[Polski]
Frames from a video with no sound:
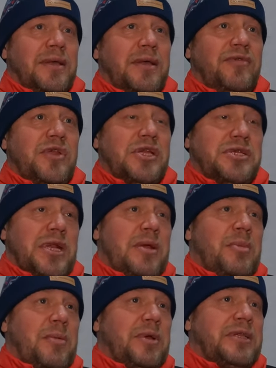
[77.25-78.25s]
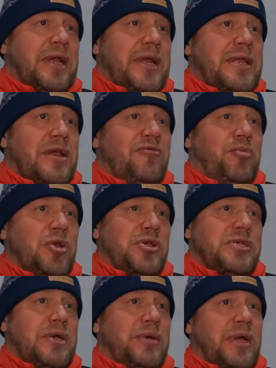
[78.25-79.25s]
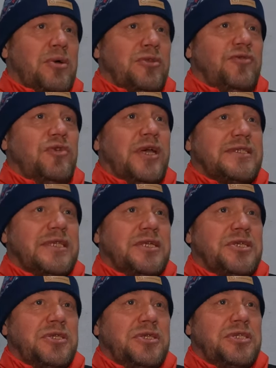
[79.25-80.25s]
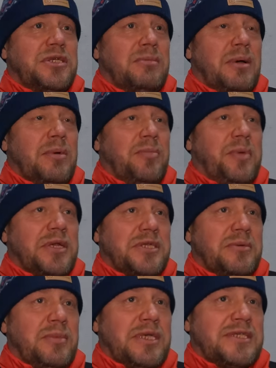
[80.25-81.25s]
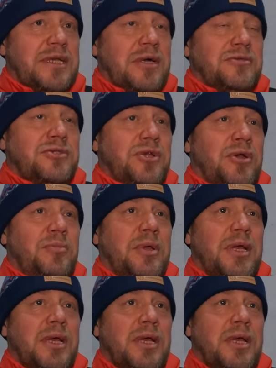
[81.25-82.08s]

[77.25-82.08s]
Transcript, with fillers: W niedzielę mamy trening, w poniedziałek o 12.30 mamy pierwszy mecz z Austrią,